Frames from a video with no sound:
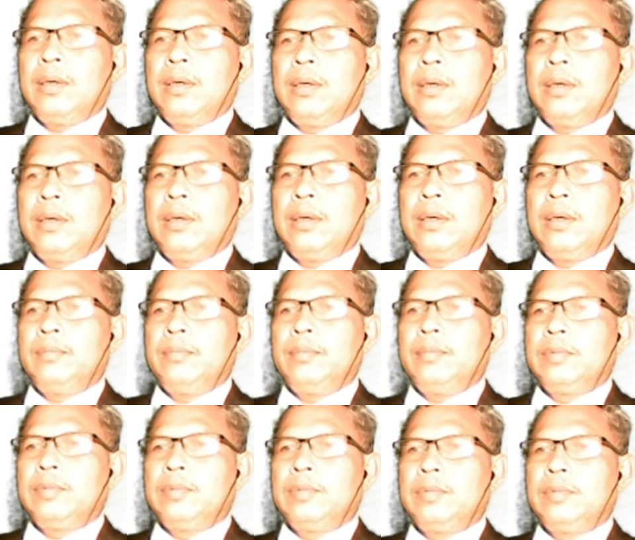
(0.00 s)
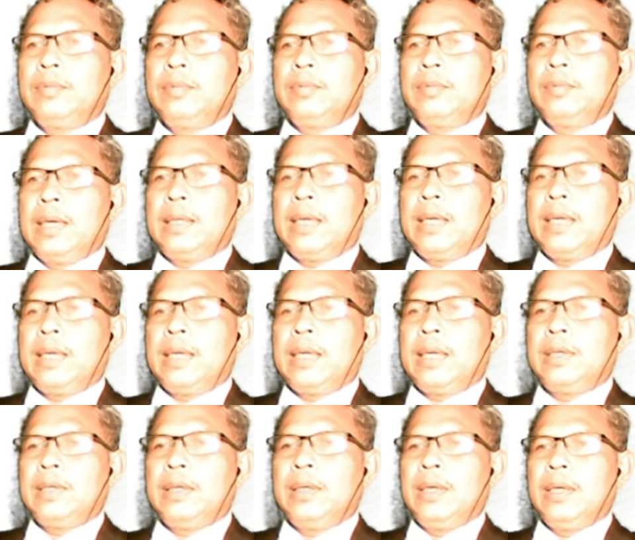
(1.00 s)
ของการทำ
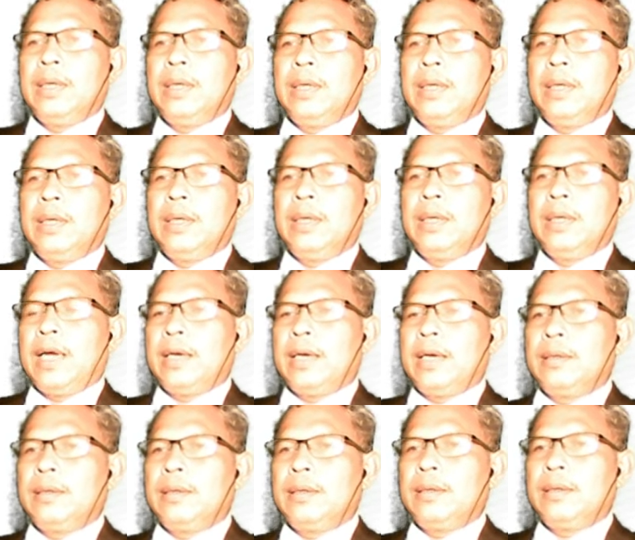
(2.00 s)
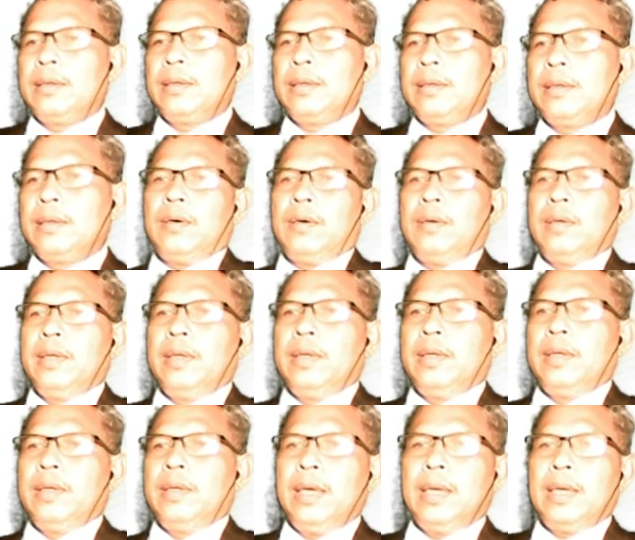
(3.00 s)
เฉลยแบบฝึกหัดของเล่ม
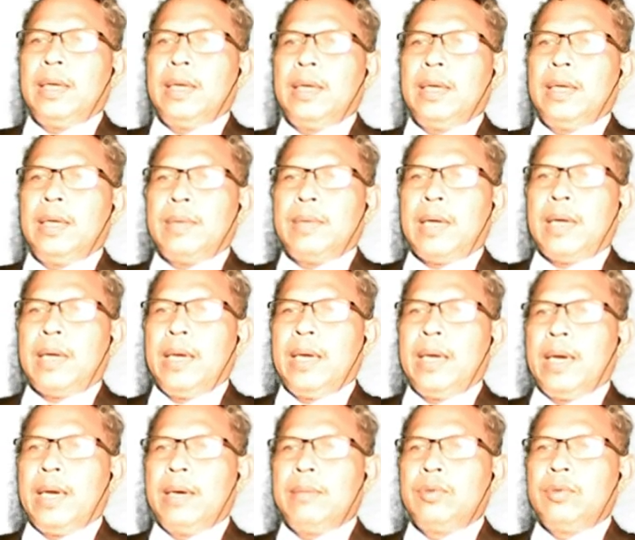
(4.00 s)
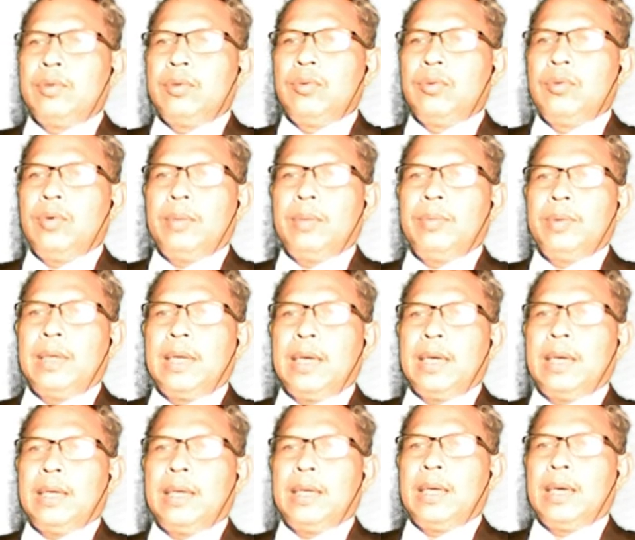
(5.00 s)
นี้นะครับ I am ครูอภิ
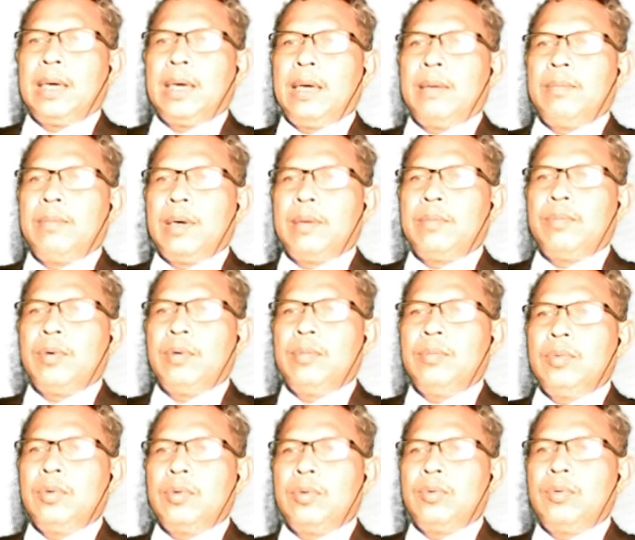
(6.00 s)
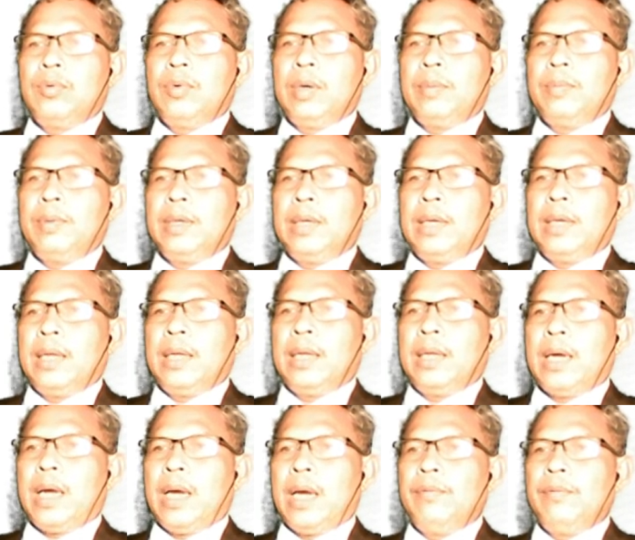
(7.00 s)
นันนะครับ กระผมครูอภินัน
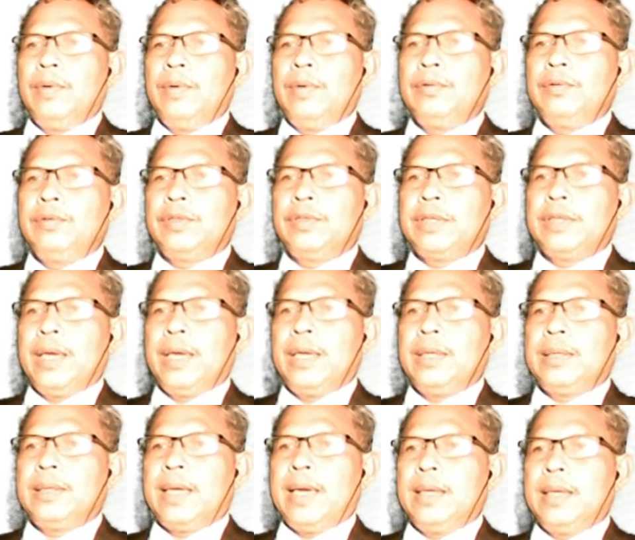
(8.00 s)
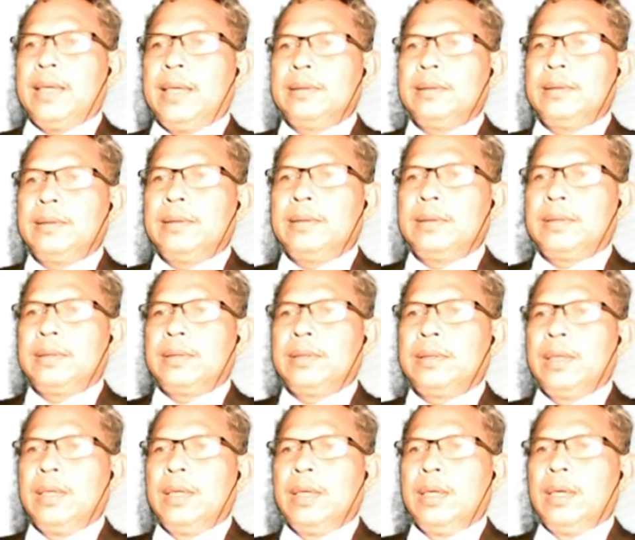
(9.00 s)
I will say thanks
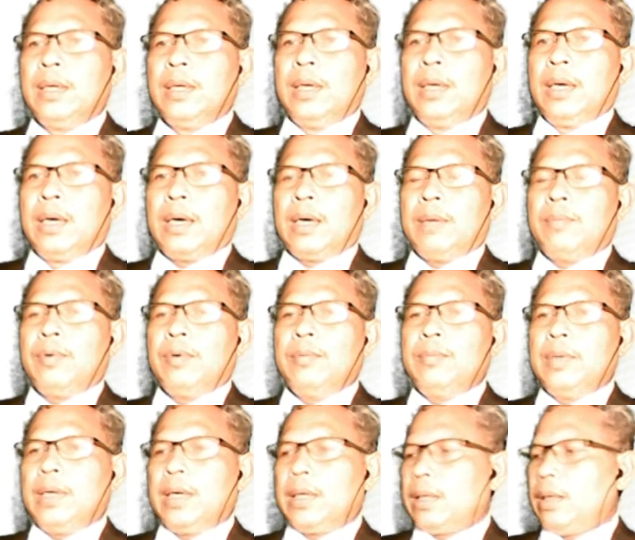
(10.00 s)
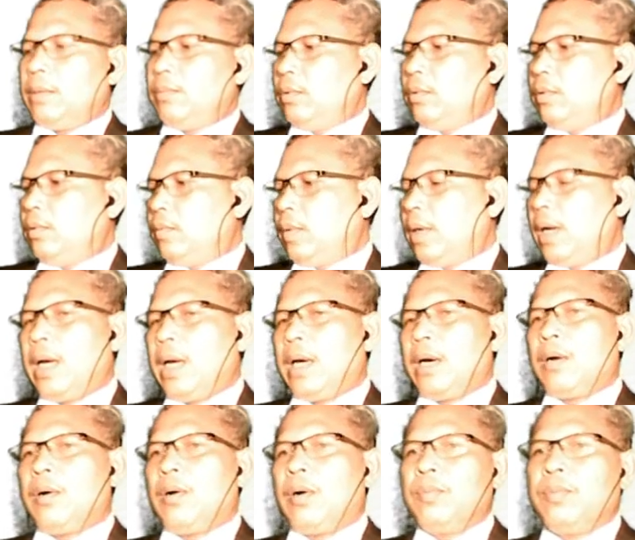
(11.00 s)
กระผมอยากจะพูดว่า
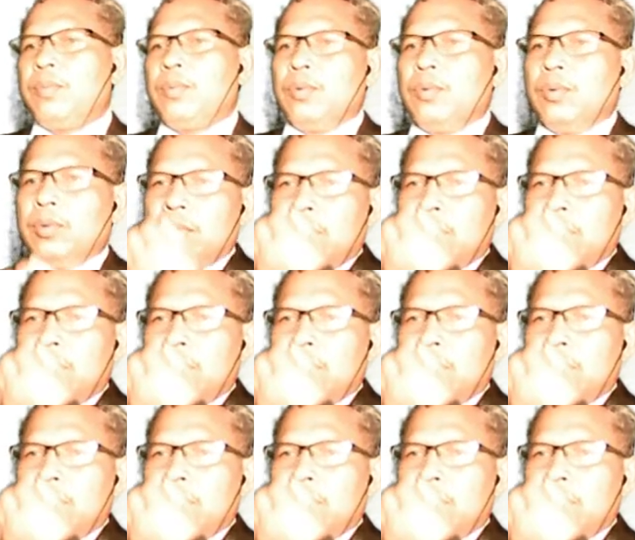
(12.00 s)
ขอบคุณ